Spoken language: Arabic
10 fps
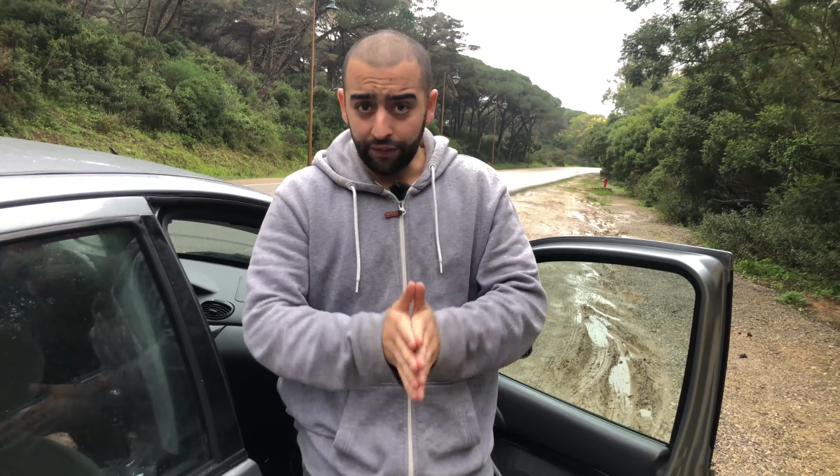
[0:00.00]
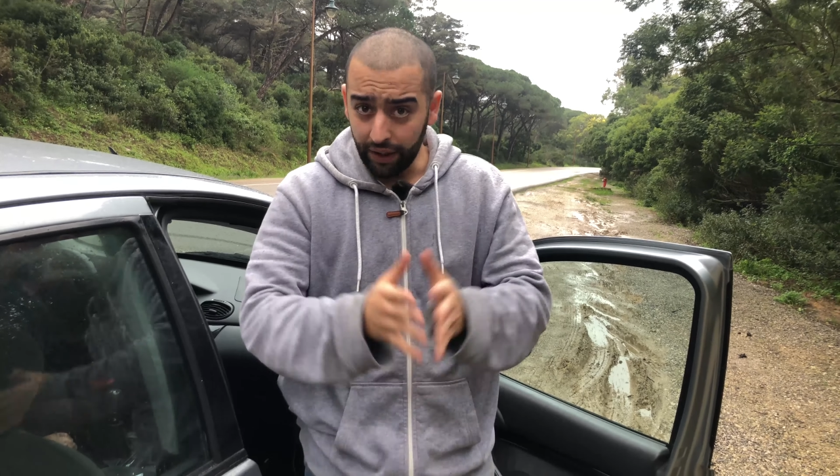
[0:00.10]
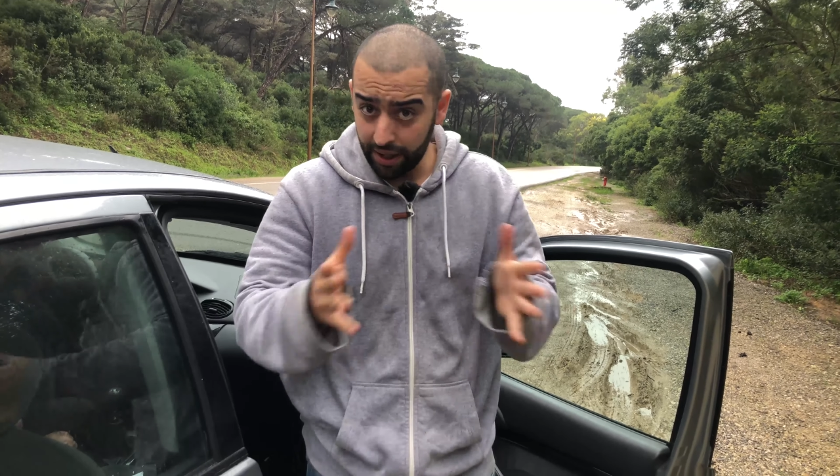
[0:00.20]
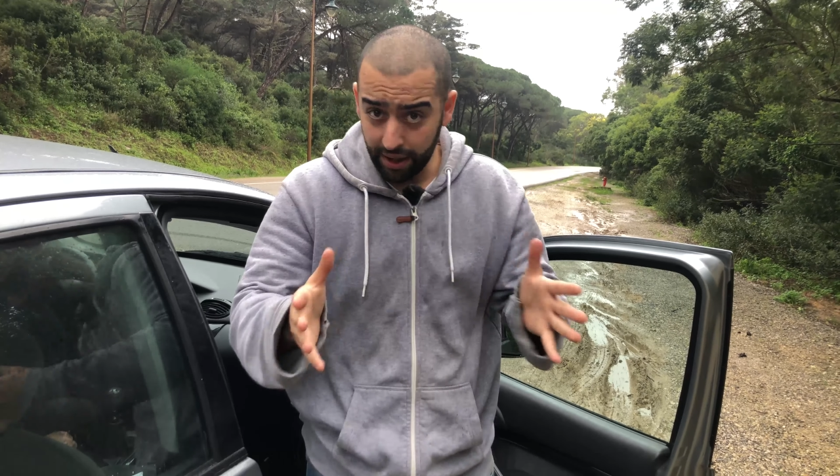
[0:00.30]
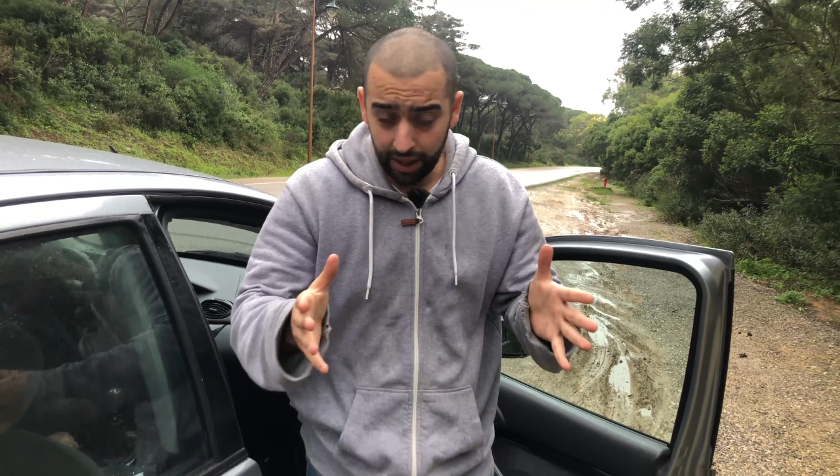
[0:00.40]

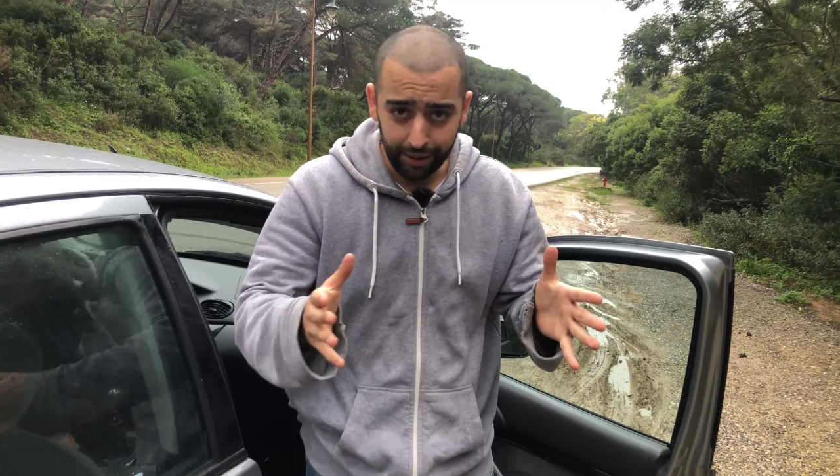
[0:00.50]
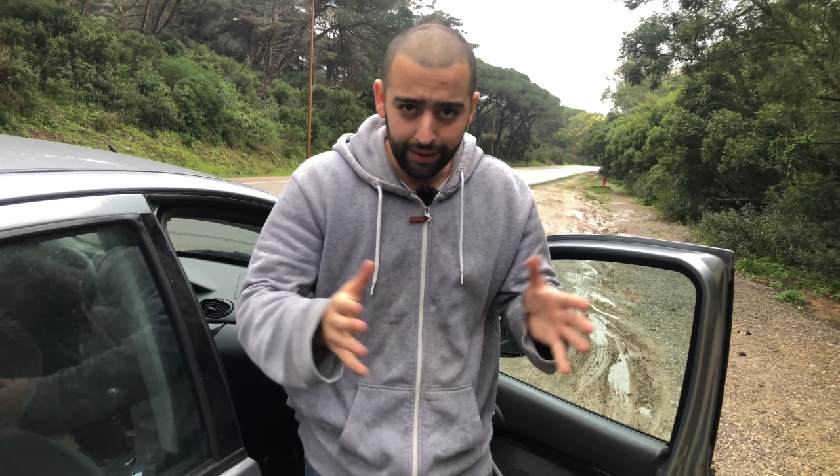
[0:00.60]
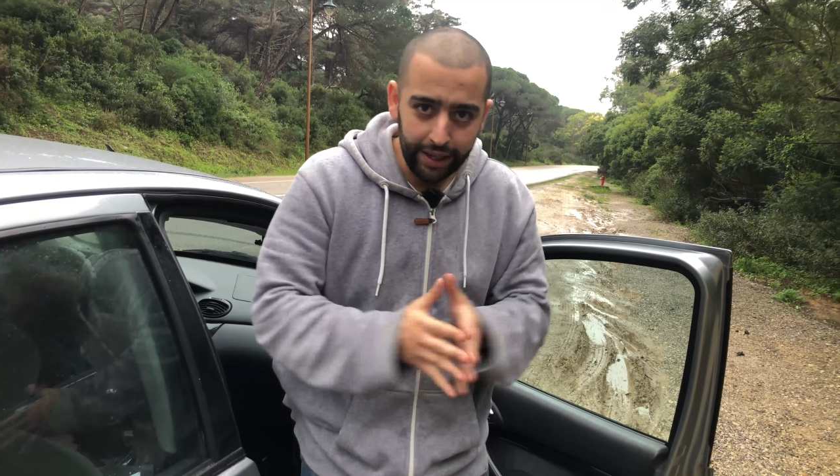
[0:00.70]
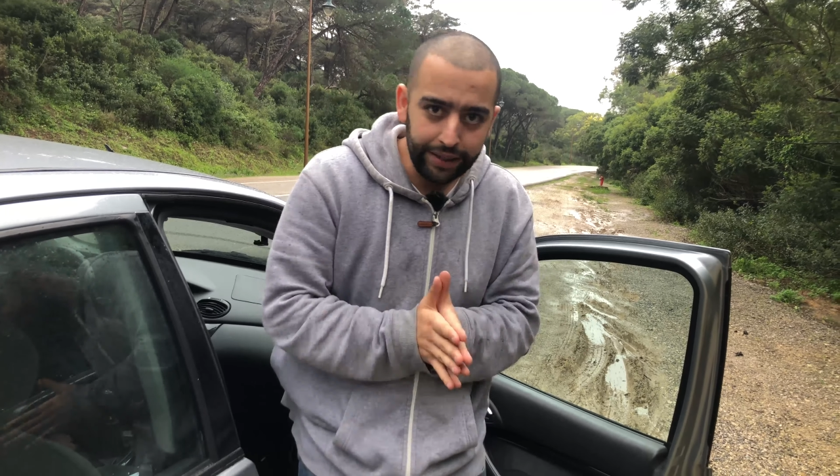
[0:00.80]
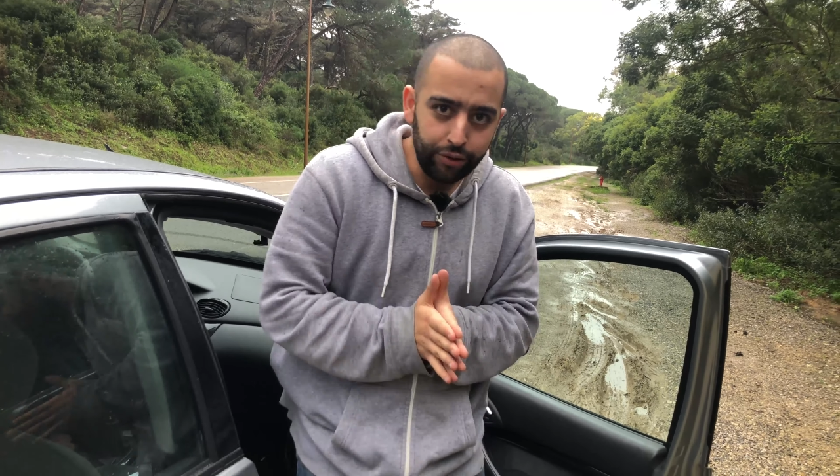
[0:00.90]
فهذا
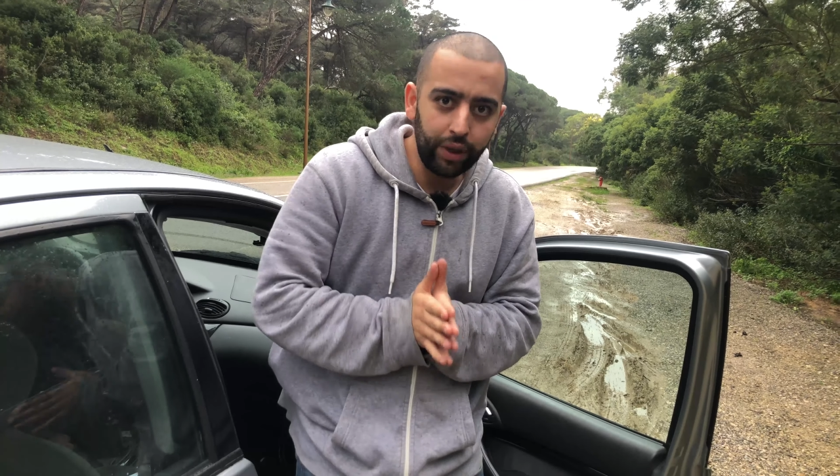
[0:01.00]
لن